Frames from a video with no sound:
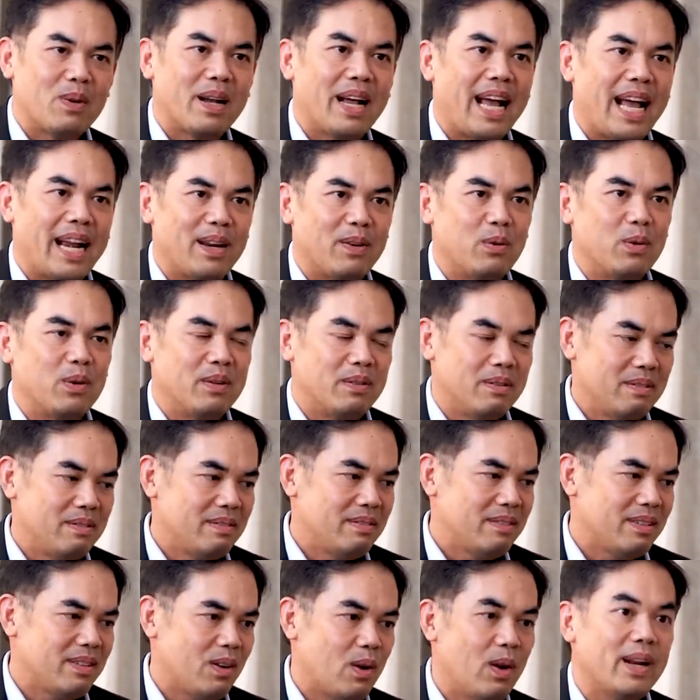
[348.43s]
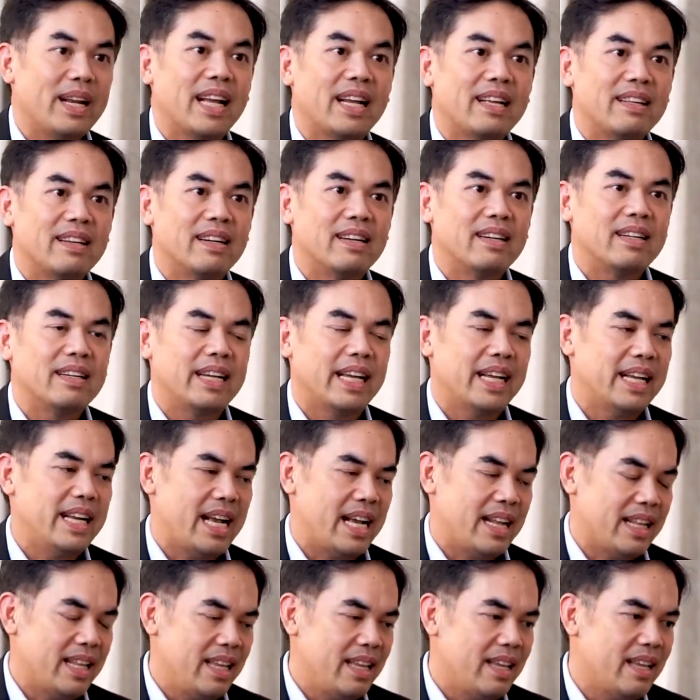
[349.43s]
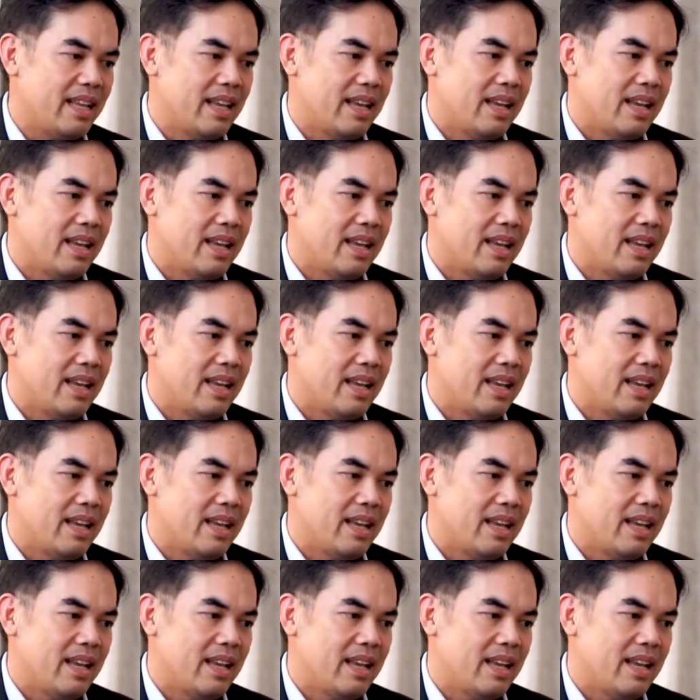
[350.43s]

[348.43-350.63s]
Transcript: ขาดดุลค่อนข้างเยอะในขณะที่